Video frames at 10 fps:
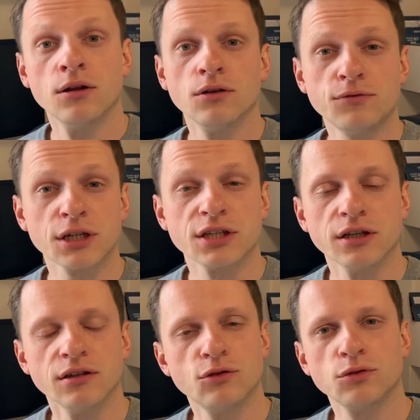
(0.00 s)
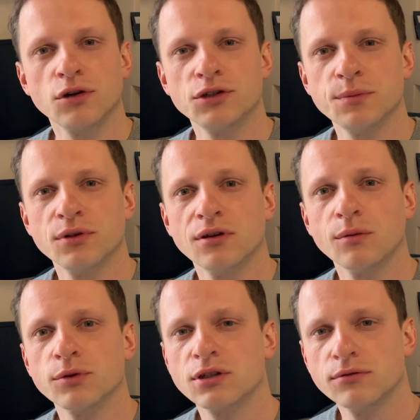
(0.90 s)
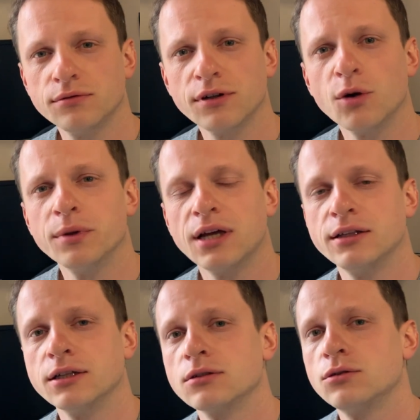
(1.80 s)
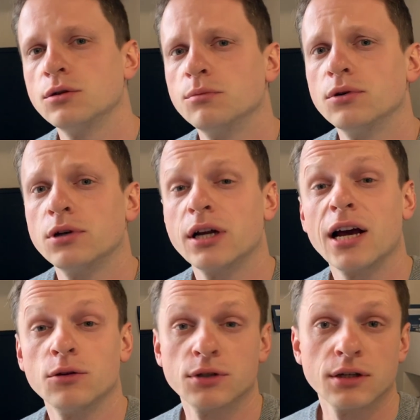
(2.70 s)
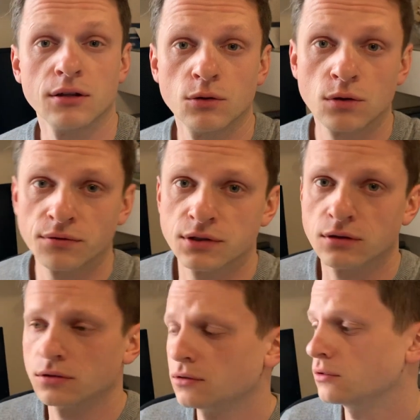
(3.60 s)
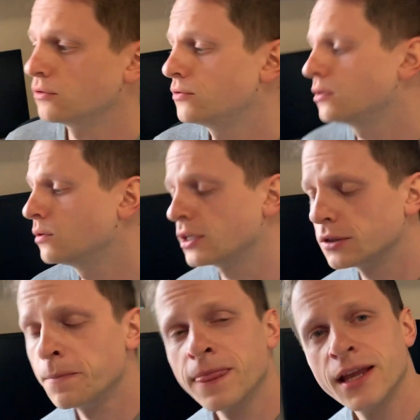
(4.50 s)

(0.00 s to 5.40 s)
No właśnie, i tu dochodzimy do podstawowego pytania, z którym borykają się naukowcy od y, wielu lat.